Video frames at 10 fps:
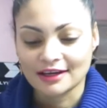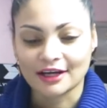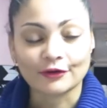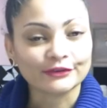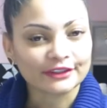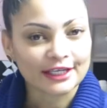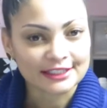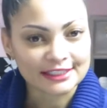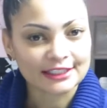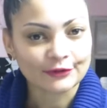
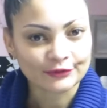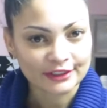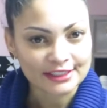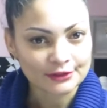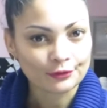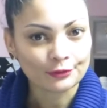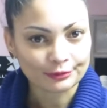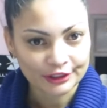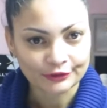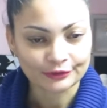Acontece aconteceu
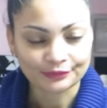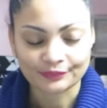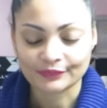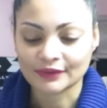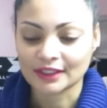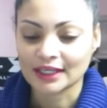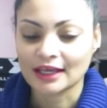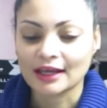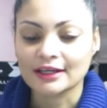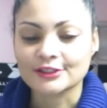comigo.
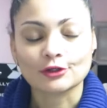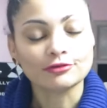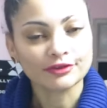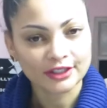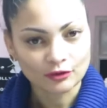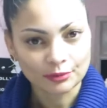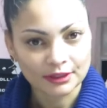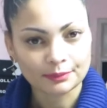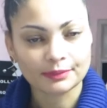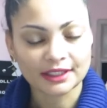Sofri com a
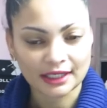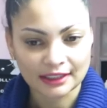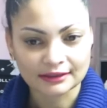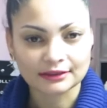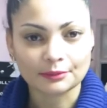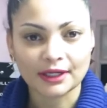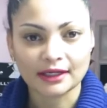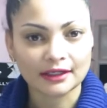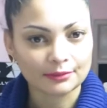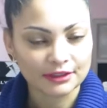minha pequena
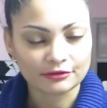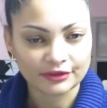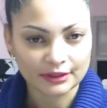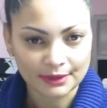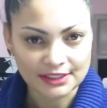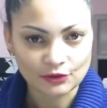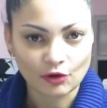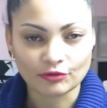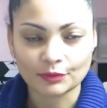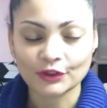também, a minha filha mais
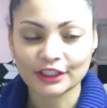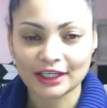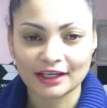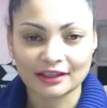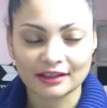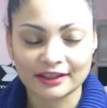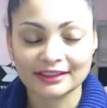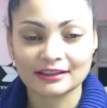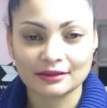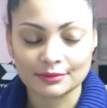nova, porque ela
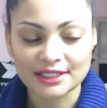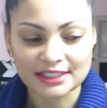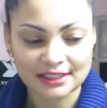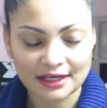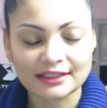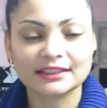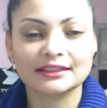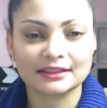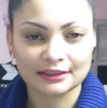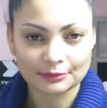ainda era mais
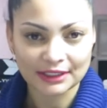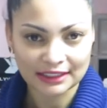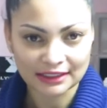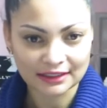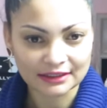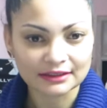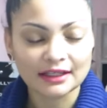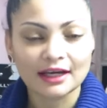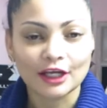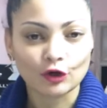clarinha que Camilinha,
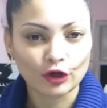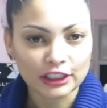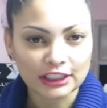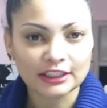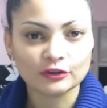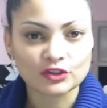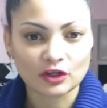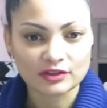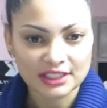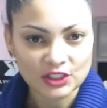loirinha dos
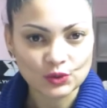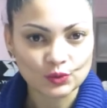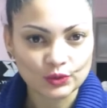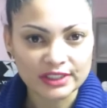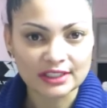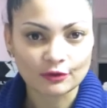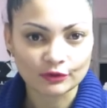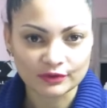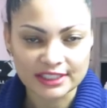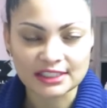olhos azuis, né,
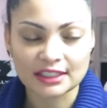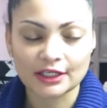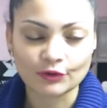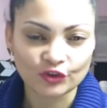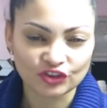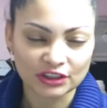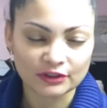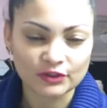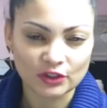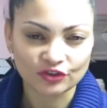quando nasceu. Hoje em
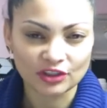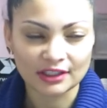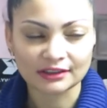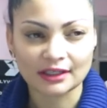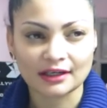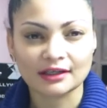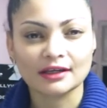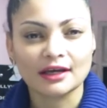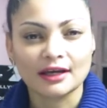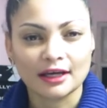dia os olhos dela tá
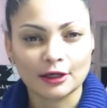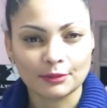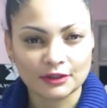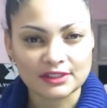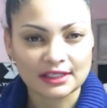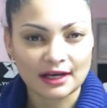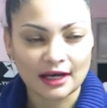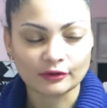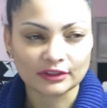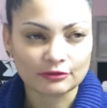é, menos
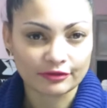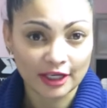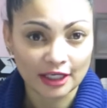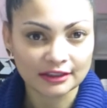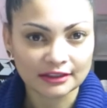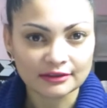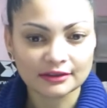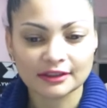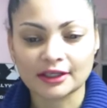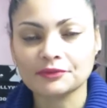claro, tá verde,
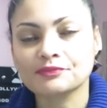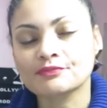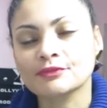né?